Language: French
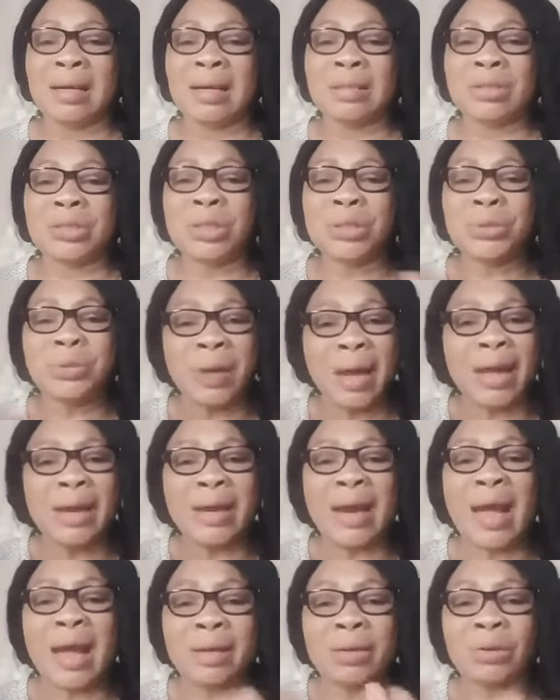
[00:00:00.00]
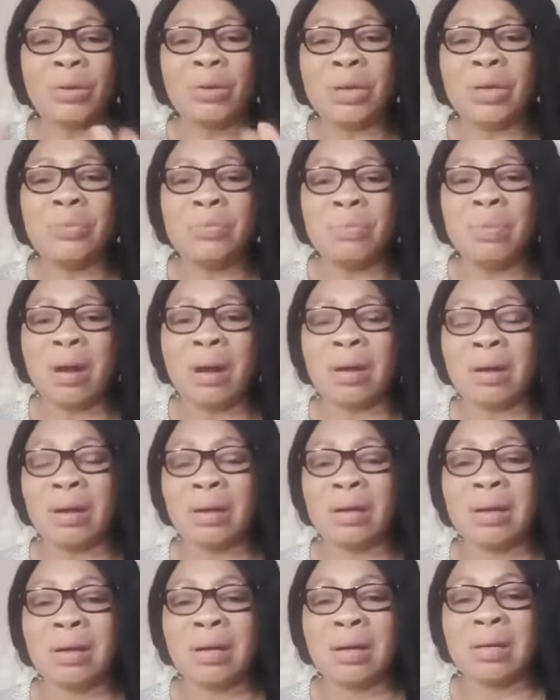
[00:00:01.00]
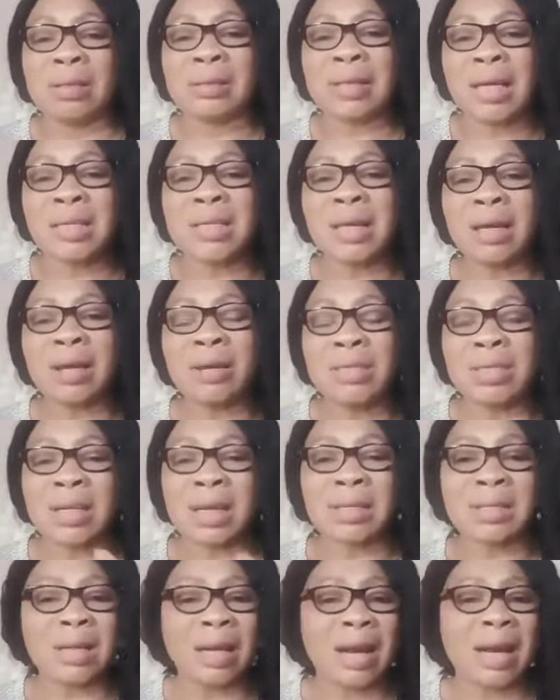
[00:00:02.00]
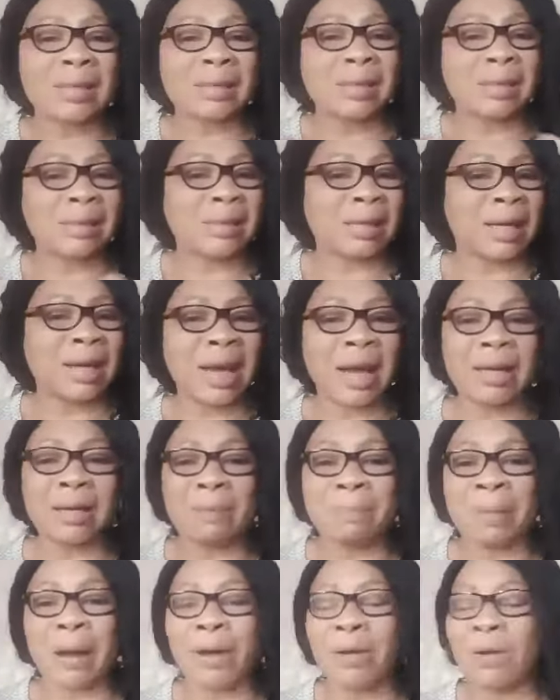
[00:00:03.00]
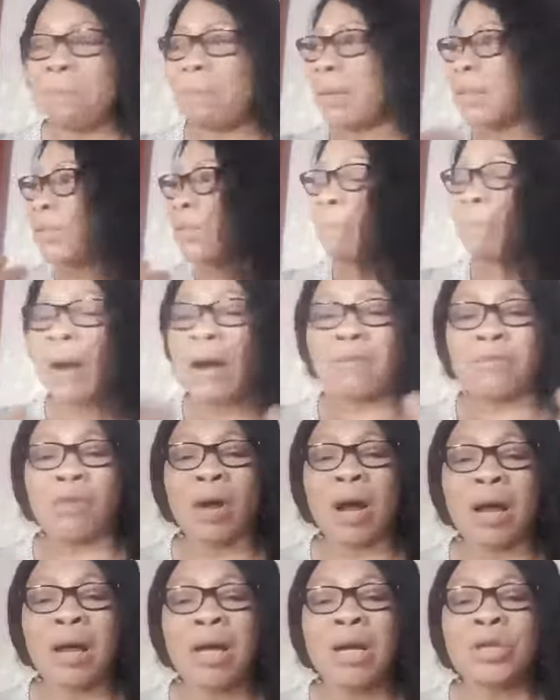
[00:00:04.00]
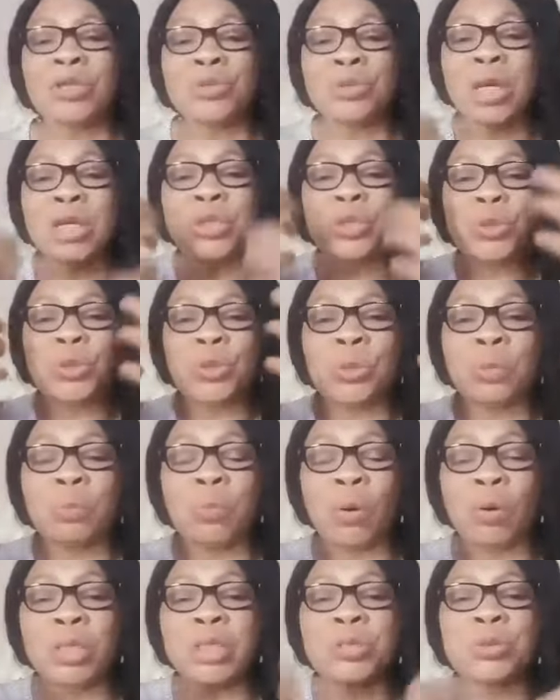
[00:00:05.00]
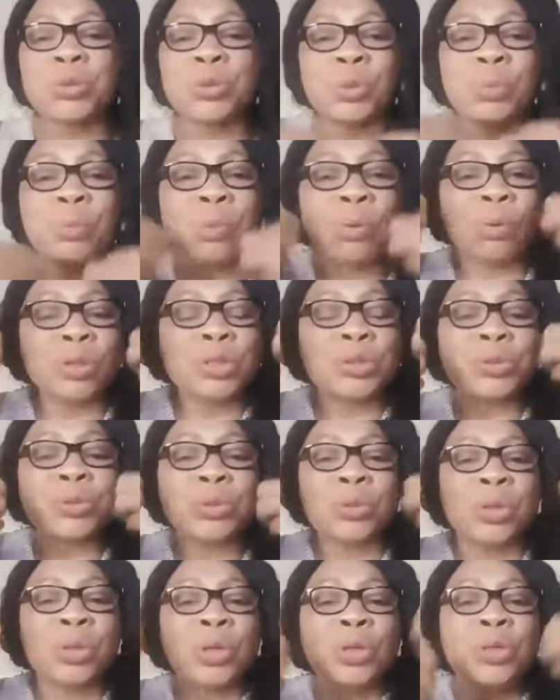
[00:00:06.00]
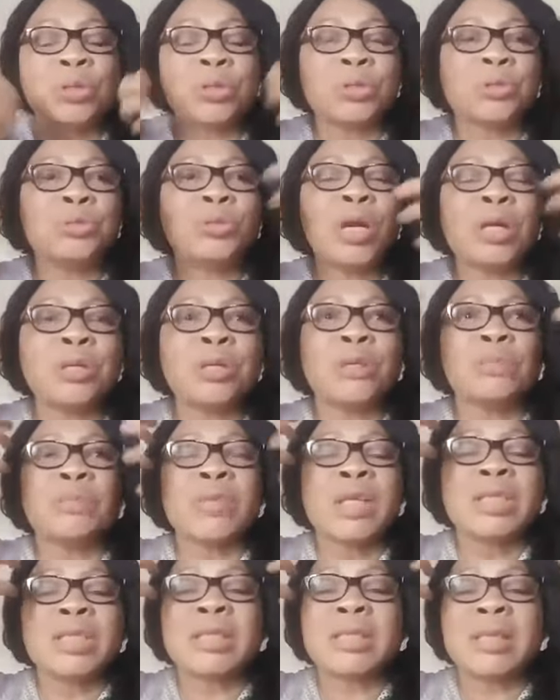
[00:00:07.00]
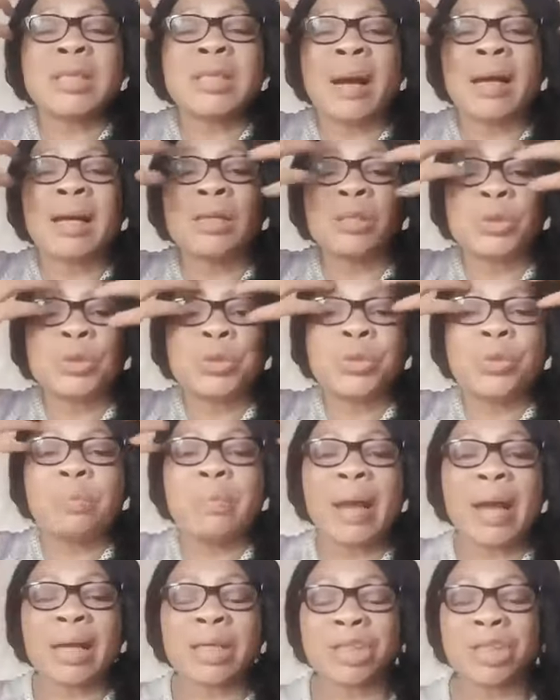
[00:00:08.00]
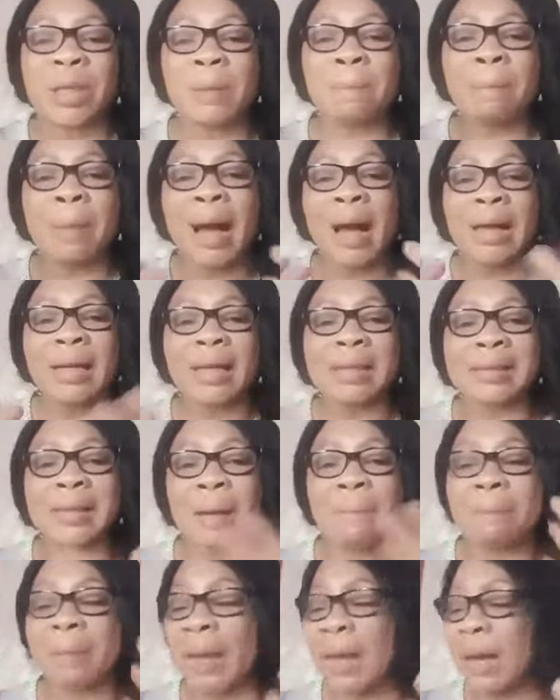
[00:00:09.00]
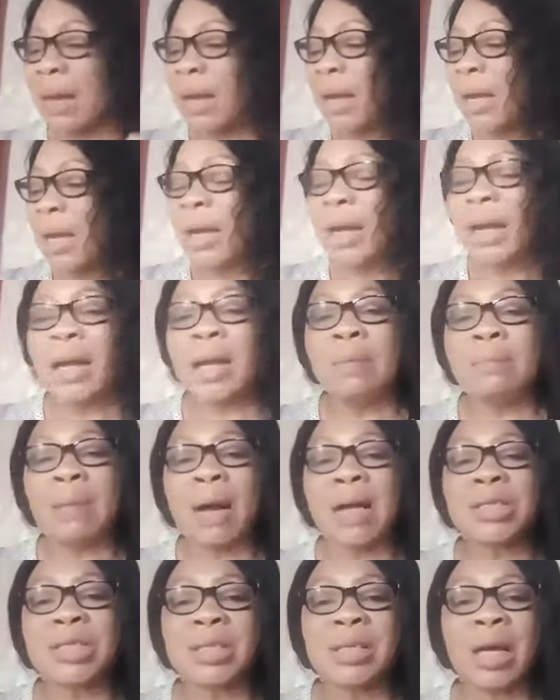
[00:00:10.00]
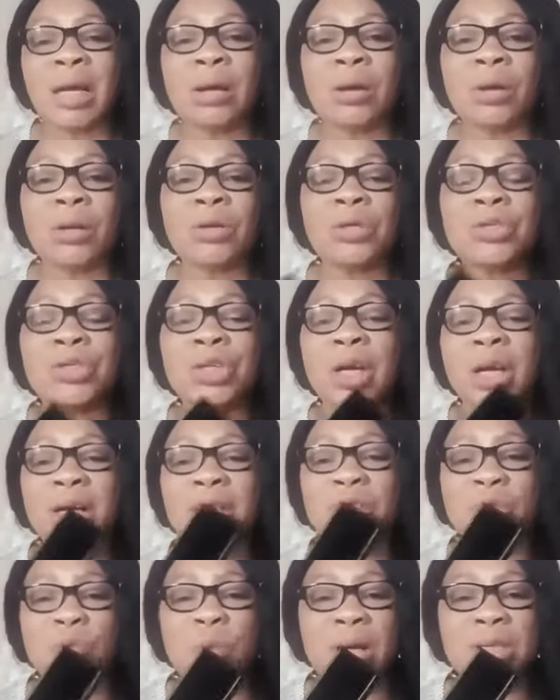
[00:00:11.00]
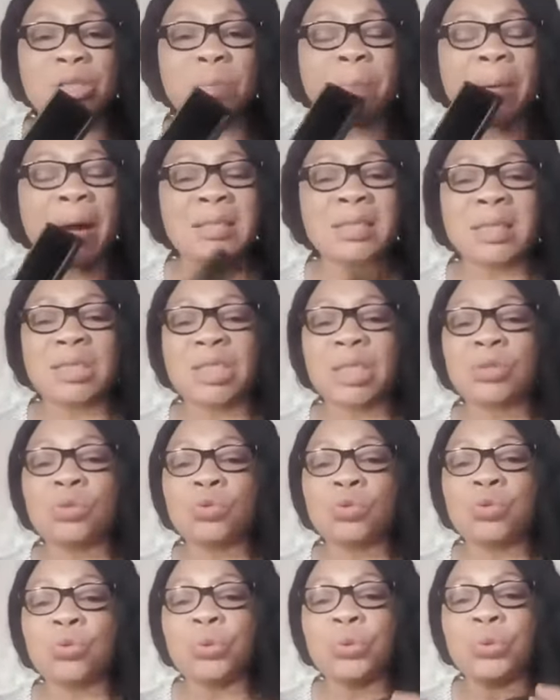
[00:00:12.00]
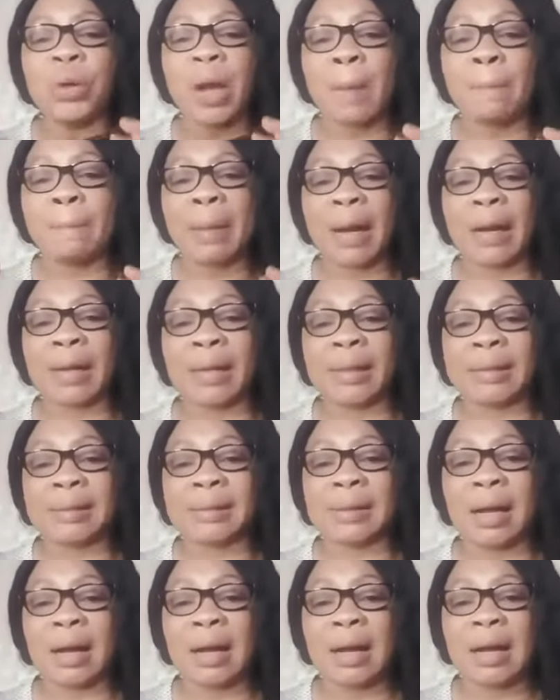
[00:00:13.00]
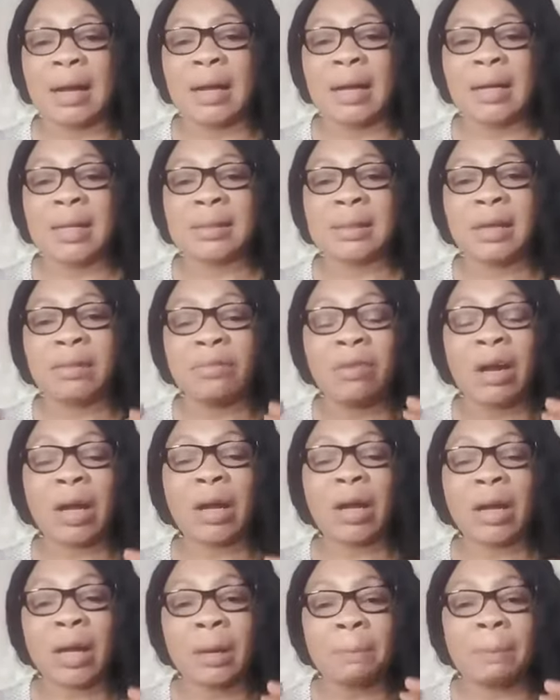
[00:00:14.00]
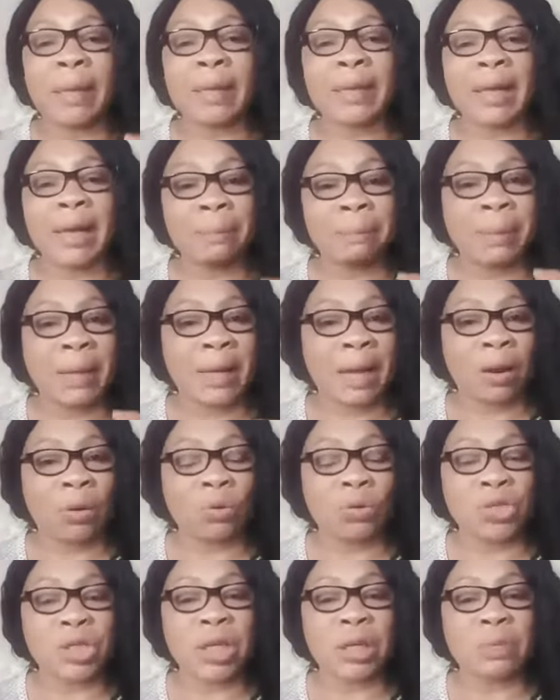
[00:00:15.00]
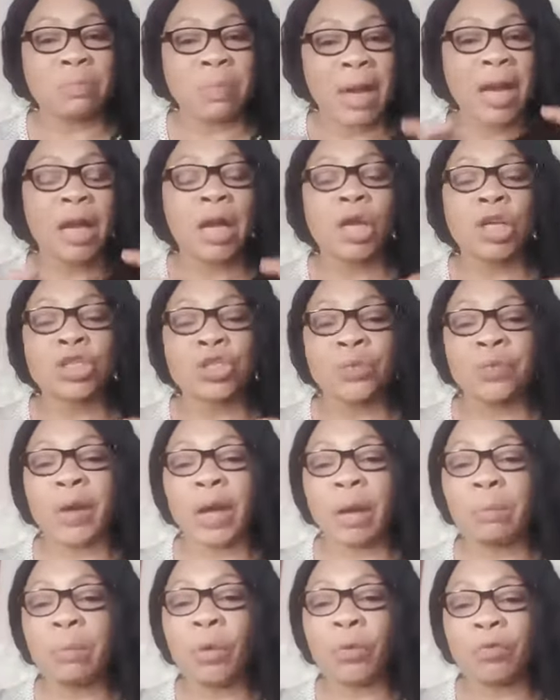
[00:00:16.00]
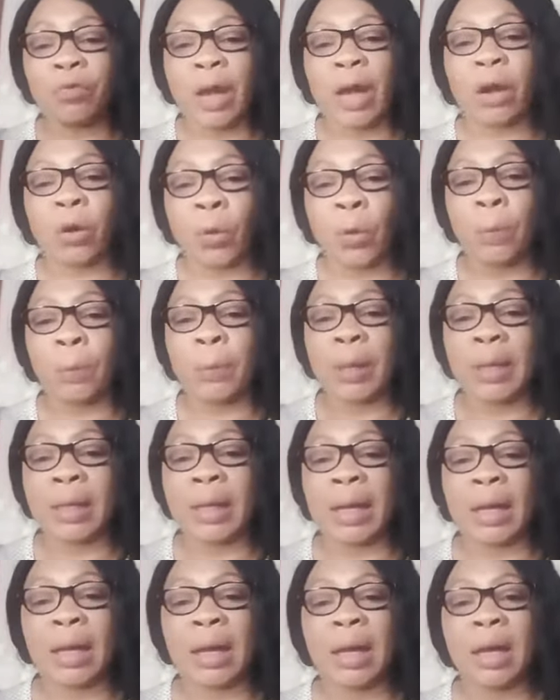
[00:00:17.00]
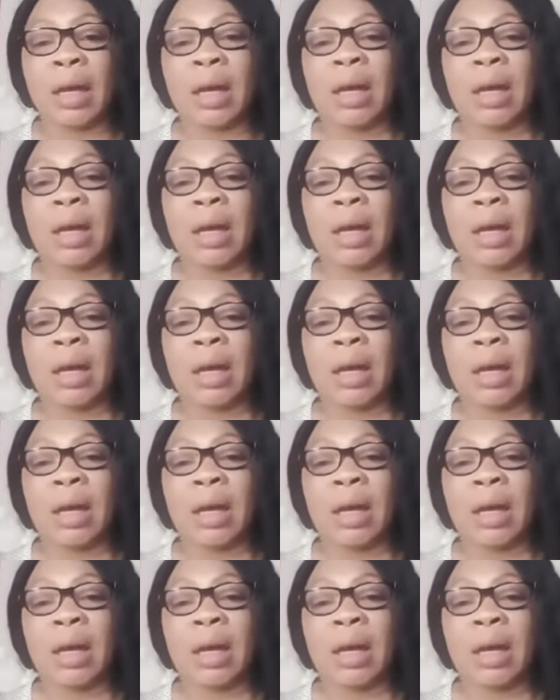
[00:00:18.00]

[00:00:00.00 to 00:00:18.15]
Je suis un être humain. Sachez que certains à ses égards de paroles, parce que parfois tu es, je sais pas, submergé par des appels. Imaginez que je reçois, je pense que j'ai toujours eu à parler ça. C'est vrai que répéter est pédagogique, mais je vais me faire répéter.